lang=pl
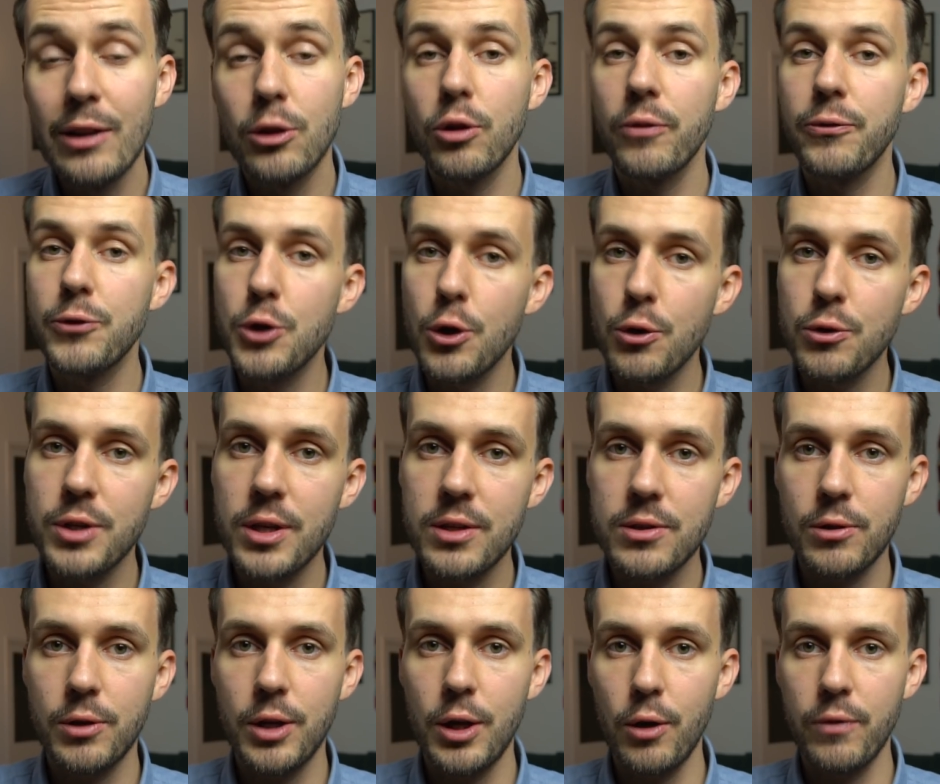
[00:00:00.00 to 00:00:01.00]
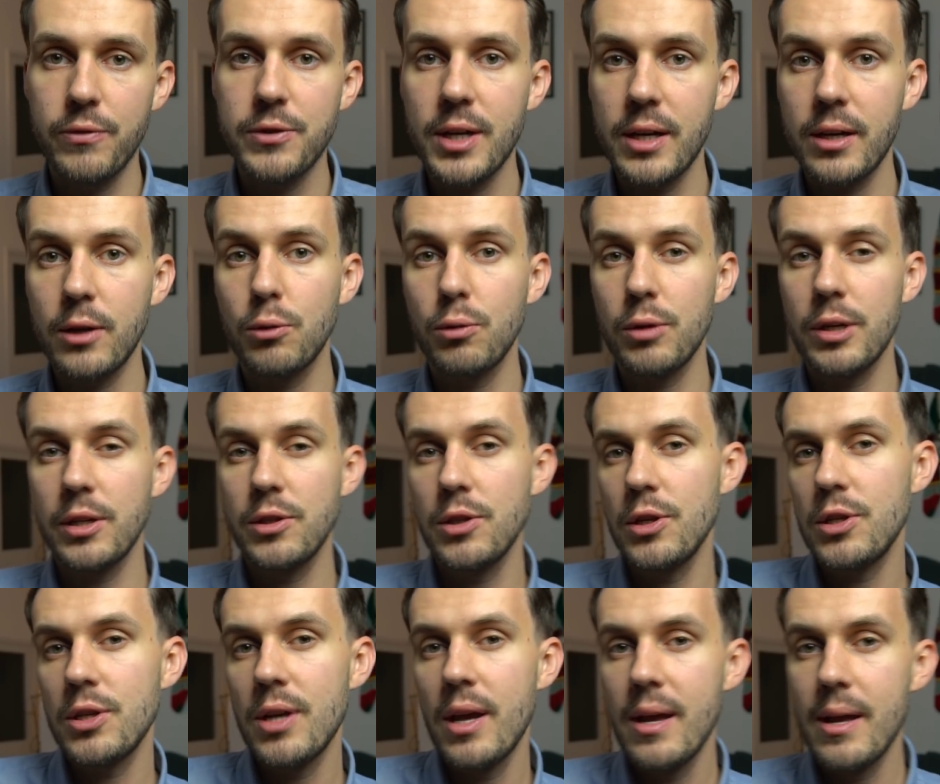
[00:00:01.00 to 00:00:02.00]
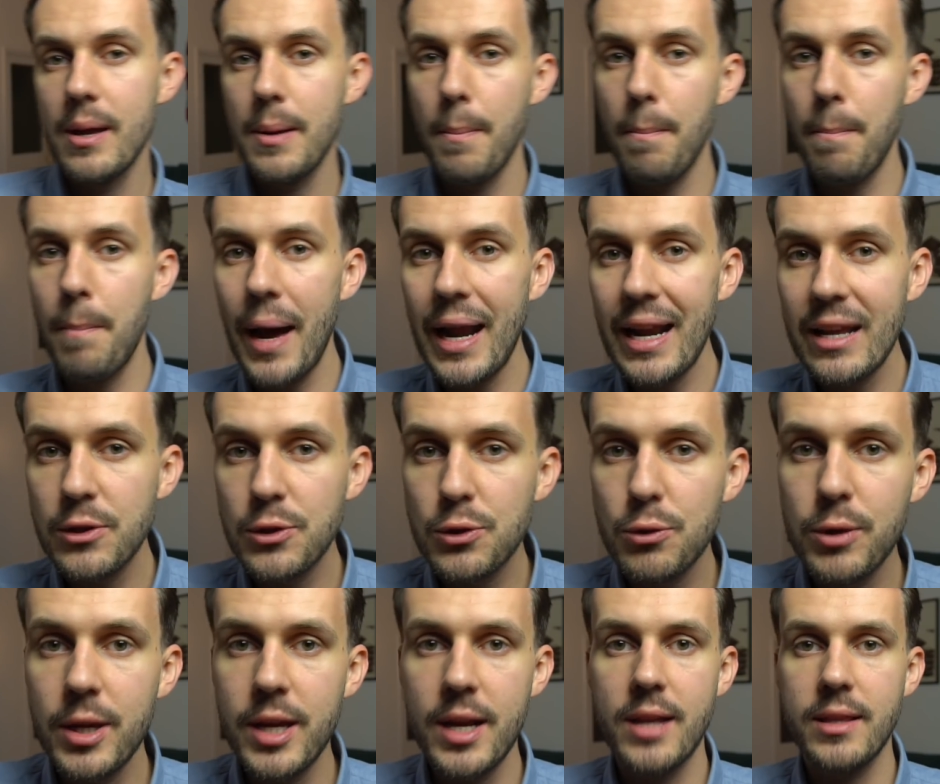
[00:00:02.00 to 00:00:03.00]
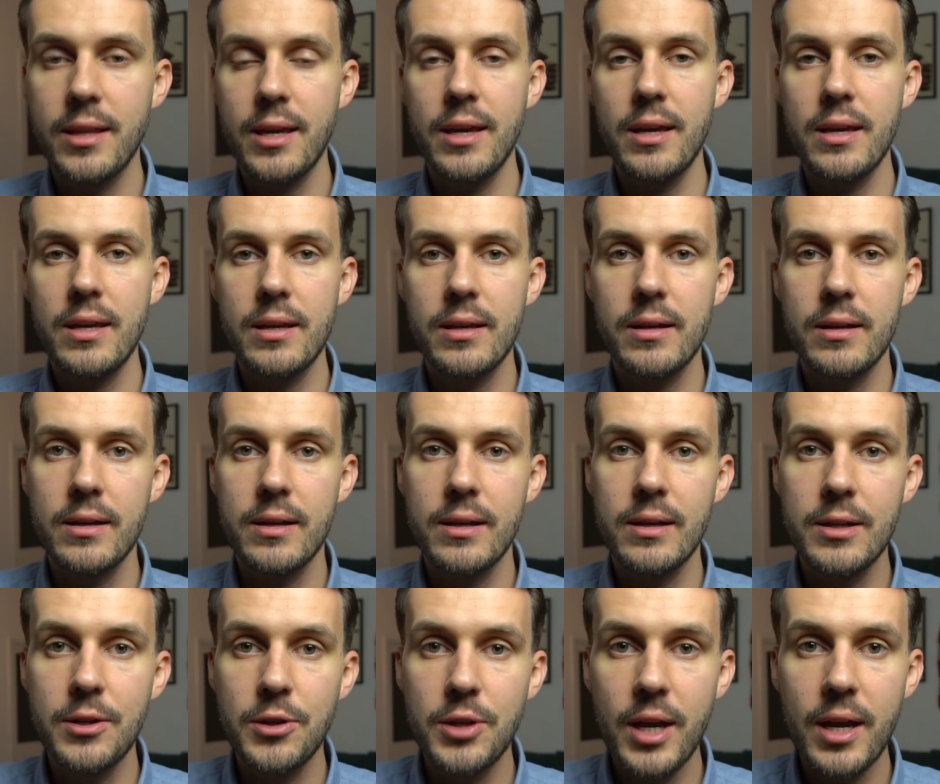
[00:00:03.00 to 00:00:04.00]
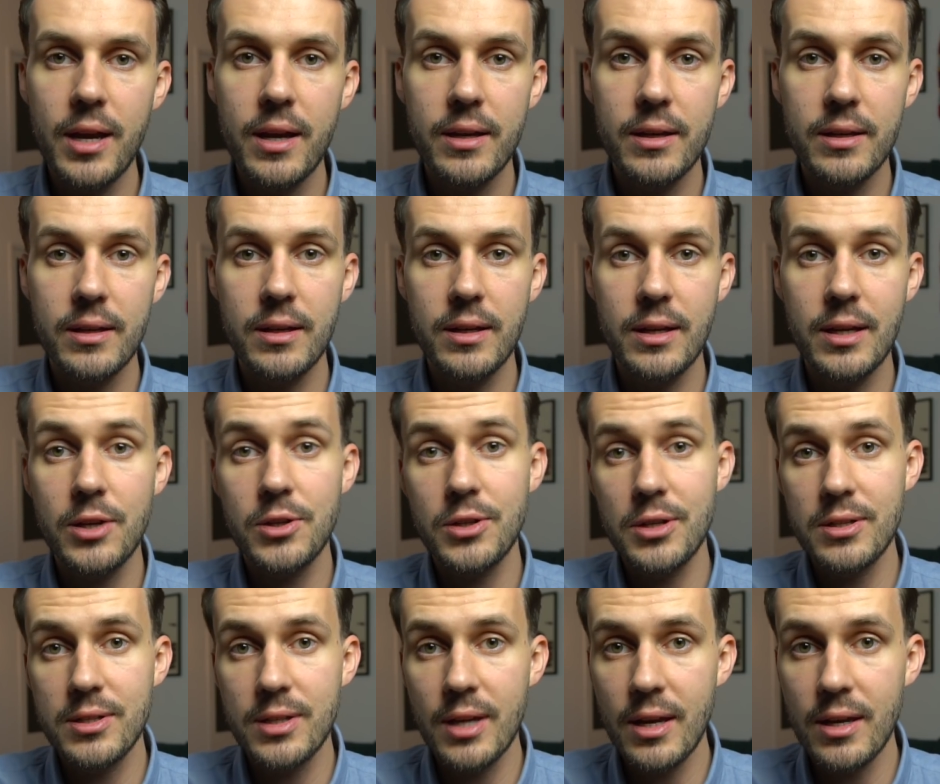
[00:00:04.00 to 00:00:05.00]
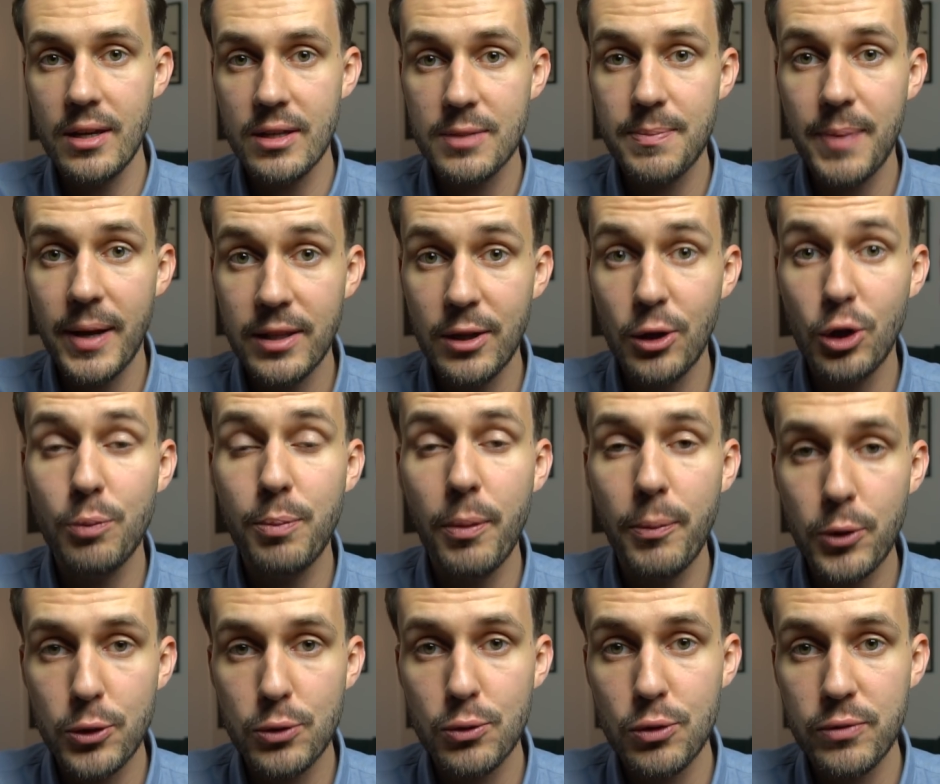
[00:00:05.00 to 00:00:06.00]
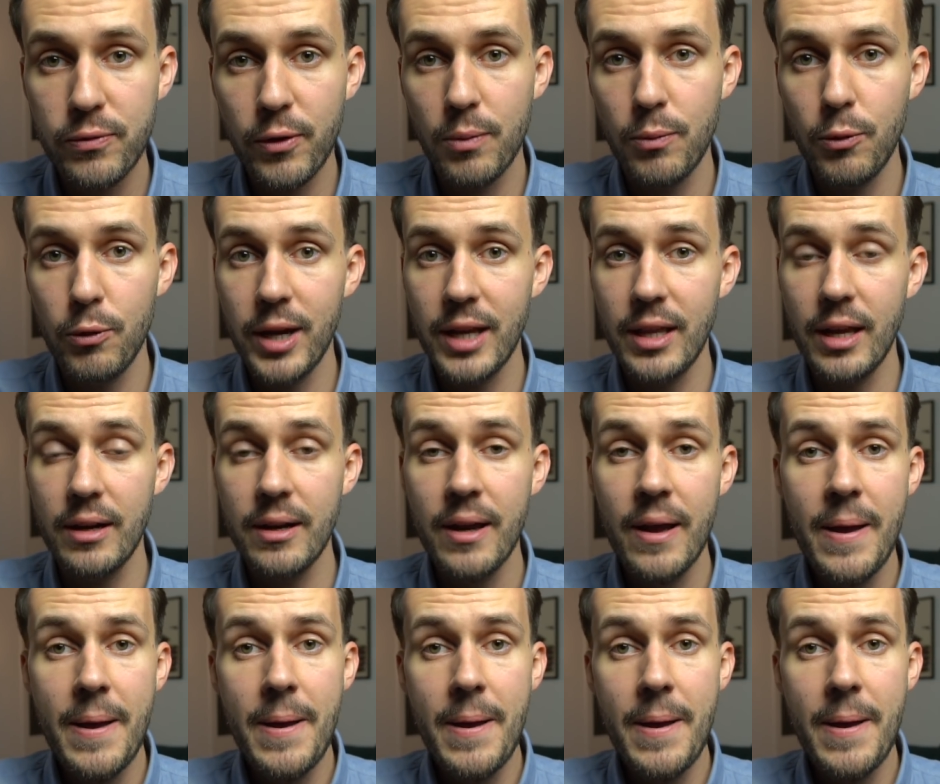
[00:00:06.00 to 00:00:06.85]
to wciąż jest to kierowca, który gdzieś balansuje na tej e, linie e, i jeśli z niej spadnie, to po prostu z Formuły 1